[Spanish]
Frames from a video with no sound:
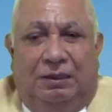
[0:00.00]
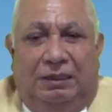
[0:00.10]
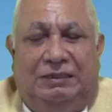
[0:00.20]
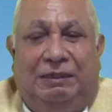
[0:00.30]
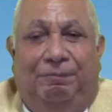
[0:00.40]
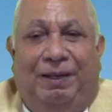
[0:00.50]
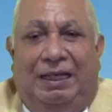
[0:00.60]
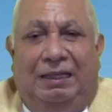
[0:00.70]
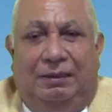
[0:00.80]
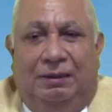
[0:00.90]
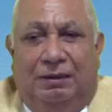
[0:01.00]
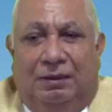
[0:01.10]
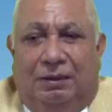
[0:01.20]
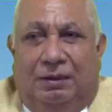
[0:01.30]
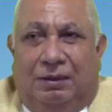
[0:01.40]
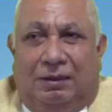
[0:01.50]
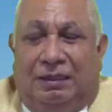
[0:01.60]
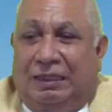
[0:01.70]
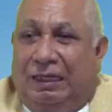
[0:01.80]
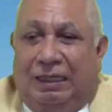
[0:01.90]
ese pan
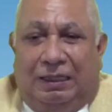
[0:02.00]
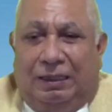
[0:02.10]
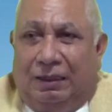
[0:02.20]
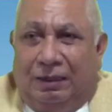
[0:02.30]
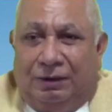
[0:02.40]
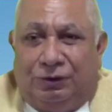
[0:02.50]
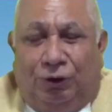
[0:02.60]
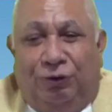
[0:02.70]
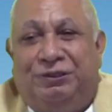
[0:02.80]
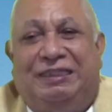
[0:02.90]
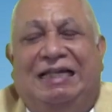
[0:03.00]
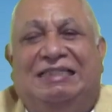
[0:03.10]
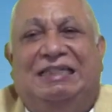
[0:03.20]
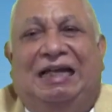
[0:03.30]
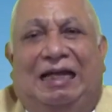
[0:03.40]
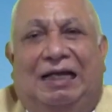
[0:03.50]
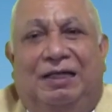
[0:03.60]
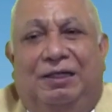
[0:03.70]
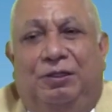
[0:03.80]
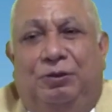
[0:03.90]
que solo
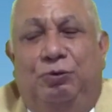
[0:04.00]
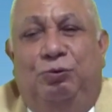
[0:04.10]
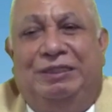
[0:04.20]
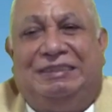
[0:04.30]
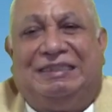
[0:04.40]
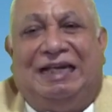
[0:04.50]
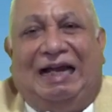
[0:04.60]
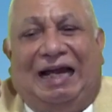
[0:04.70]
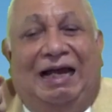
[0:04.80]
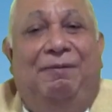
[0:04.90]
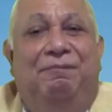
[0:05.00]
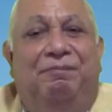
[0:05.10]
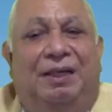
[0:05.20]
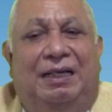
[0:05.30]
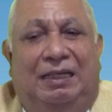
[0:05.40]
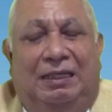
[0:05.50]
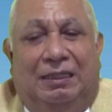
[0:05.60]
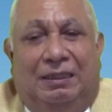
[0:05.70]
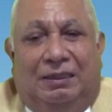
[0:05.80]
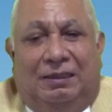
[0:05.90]
sacia nuestra
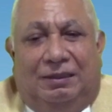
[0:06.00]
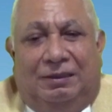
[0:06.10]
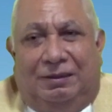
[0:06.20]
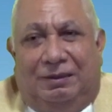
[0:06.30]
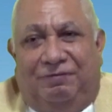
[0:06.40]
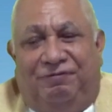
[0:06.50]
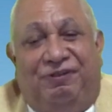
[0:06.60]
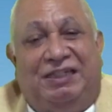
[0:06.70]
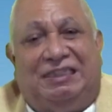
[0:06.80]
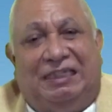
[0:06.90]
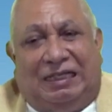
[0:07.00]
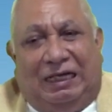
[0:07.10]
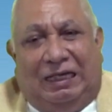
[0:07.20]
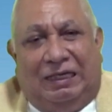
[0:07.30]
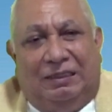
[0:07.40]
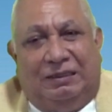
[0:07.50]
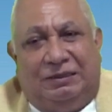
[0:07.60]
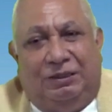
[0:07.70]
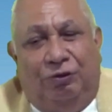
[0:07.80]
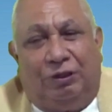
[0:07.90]
hambre física,
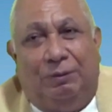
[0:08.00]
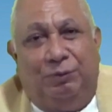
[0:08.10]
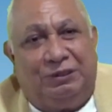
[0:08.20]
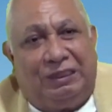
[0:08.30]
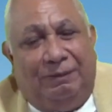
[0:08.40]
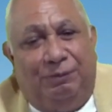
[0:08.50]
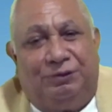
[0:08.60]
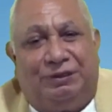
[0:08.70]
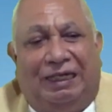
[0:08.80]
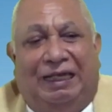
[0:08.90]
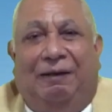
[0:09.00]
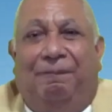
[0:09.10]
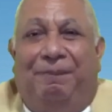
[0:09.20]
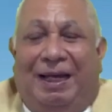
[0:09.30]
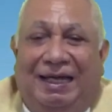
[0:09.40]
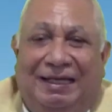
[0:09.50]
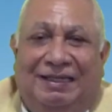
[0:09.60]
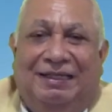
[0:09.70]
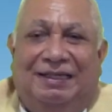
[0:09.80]
sino que busquemos el pan